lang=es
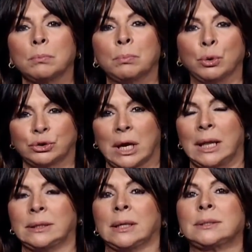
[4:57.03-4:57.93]
busca
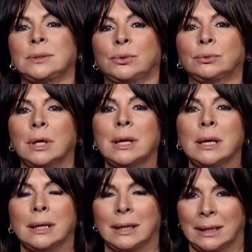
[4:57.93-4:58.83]
la dirección
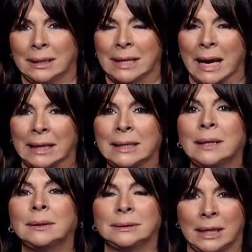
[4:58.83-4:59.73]
y la
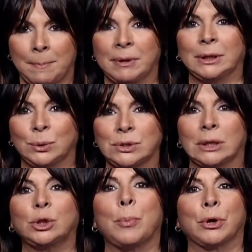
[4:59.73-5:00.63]
guía del Espíritu
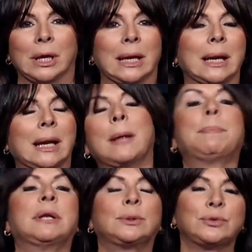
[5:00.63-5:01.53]
Santo, porque el,
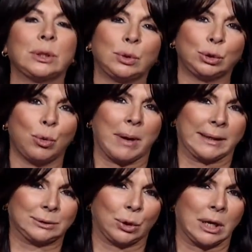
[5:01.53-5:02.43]
Espíritu Santo es tu
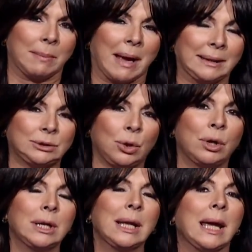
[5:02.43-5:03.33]
maestro y el maestro
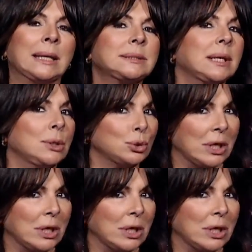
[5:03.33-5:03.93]
es quien nos